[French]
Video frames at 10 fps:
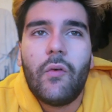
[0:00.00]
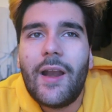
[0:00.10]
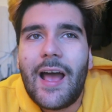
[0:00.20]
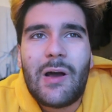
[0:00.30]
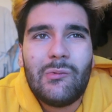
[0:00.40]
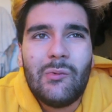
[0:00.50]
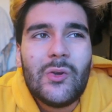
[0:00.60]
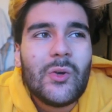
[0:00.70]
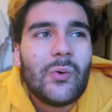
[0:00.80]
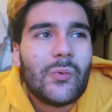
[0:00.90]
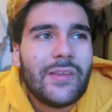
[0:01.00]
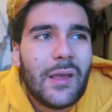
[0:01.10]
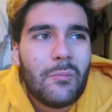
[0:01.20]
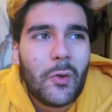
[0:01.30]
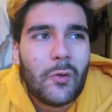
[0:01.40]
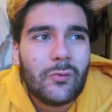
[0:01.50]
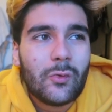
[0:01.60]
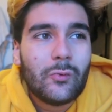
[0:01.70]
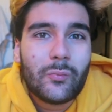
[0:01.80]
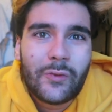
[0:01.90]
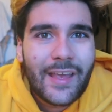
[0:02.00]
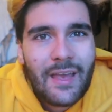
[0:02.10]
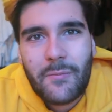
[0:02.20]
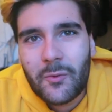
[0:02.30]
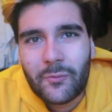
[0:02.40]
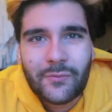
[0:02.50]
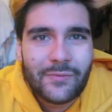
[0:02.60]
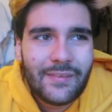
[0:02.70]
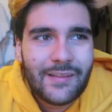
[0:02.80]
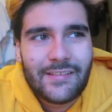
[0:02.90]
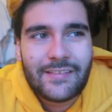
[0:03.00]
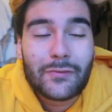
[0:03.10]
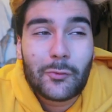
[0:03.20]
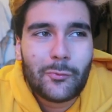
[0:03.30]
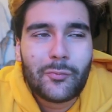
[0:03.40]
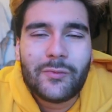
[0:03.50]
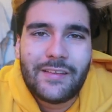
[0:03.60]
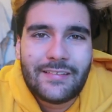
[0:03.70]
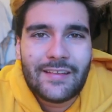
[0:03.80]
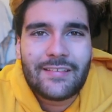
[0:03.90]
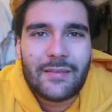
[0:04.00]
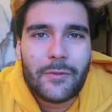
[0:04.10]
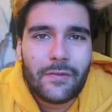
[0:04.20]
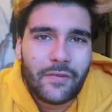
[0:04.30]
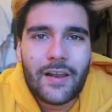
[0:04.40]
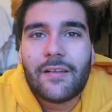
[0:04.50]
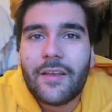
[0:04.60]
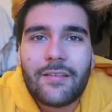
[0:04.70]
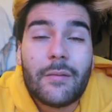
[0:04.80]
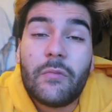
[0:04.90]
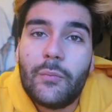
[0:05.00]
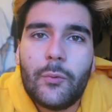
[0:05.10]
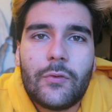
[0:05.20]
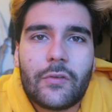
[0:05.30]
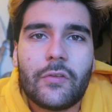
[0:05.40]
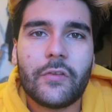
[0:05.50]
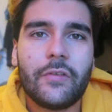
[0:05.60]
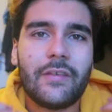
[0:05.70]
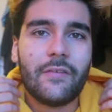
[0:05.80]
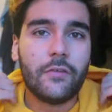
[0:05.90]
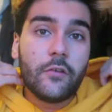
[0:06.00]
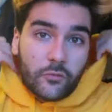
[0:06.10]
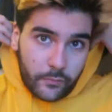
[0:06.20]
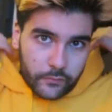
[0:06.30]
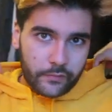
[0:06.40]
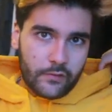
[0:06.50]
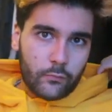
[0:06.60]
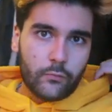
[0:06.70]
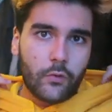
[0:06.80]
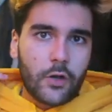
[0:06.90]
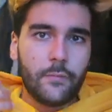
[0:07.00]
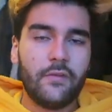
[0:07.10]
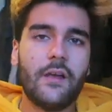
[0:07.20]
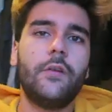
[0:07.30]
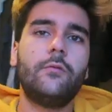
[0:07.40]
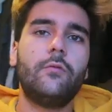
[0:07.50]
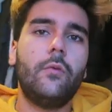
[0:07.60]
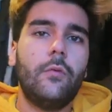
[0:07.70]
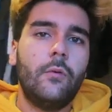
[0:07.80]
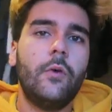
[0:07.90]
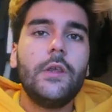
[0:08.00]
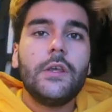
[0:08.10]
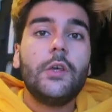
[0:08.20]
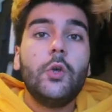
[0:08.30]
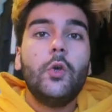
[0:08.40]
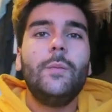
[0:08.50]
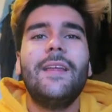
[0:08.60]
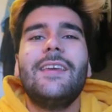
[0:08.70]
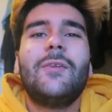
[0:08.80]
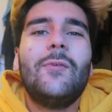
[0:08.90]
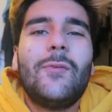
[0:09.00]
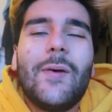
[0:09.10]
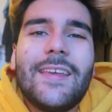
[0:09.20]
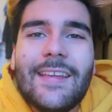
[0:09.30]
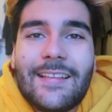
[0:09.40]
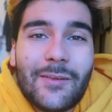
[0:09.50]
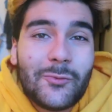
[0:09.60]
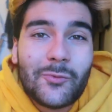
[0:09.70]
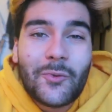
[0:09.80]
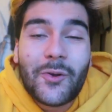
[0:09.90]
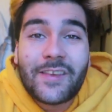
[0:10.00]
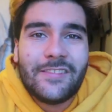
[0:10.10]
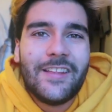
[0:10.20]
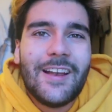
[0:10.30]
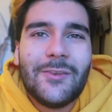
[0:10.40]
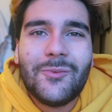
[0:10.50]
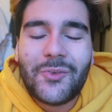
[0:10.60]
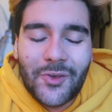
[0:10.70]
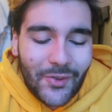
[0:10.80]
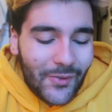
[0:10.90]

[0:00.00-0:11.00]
voilà on, aime ce que tout le monde aime et on déteste ce que tout le monde déteste c'est bien de faire l'inverse un petit peu de temps en temps dans sa vie et je pense que c'est toujours comme ça on a toujours une, manière de soi qui est toujours originale donc